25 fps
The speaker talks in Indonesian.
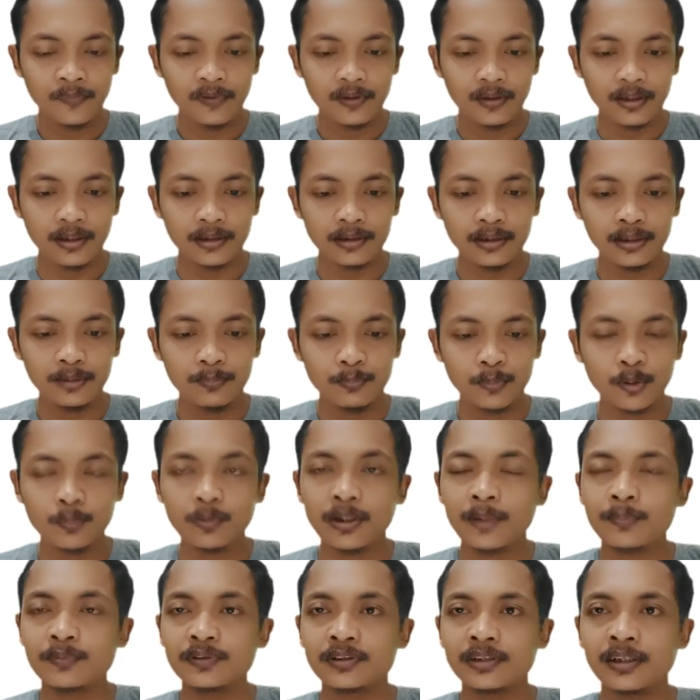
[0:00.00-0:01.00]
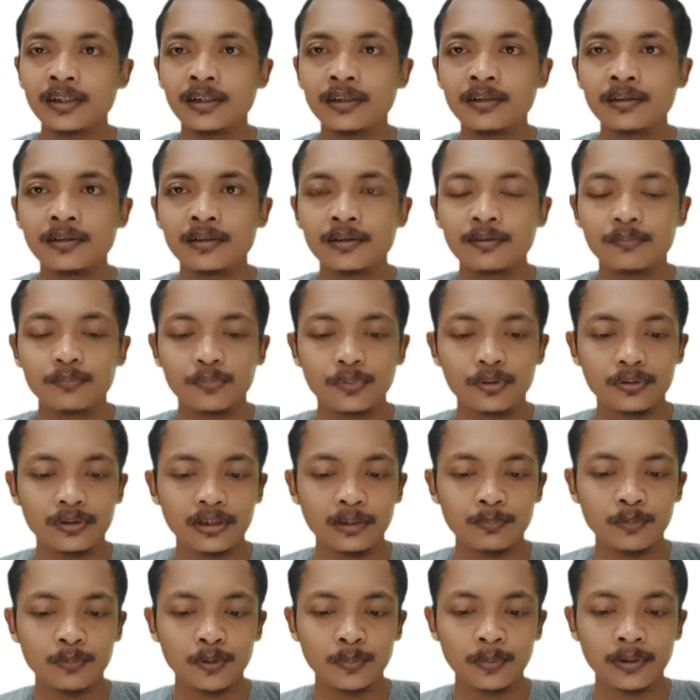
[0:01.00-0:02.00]
nanti pop up nya
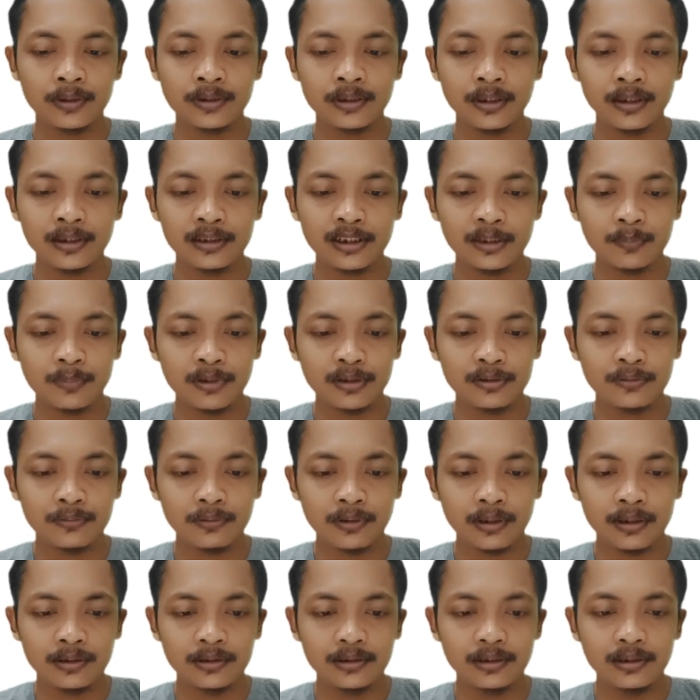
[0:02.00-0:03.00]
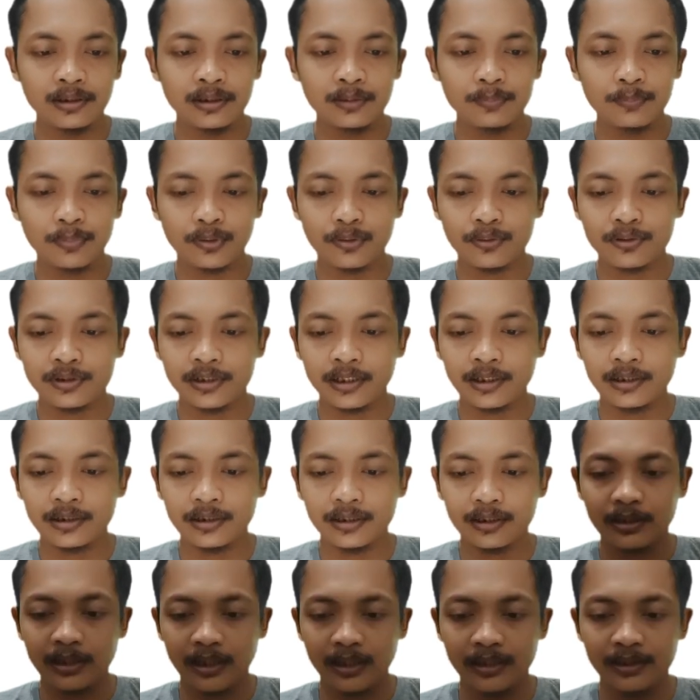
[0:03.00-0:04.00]
modal pop up nya kita masukkan di project
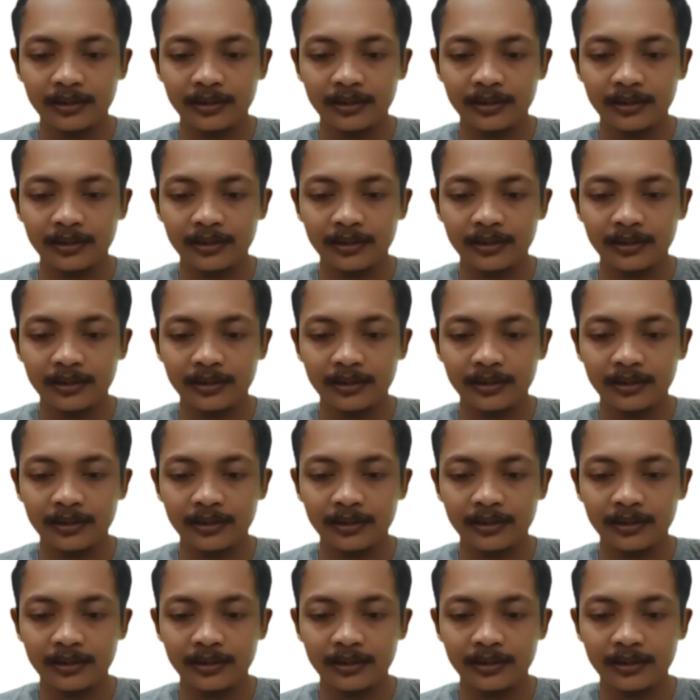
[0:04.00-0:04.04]
kita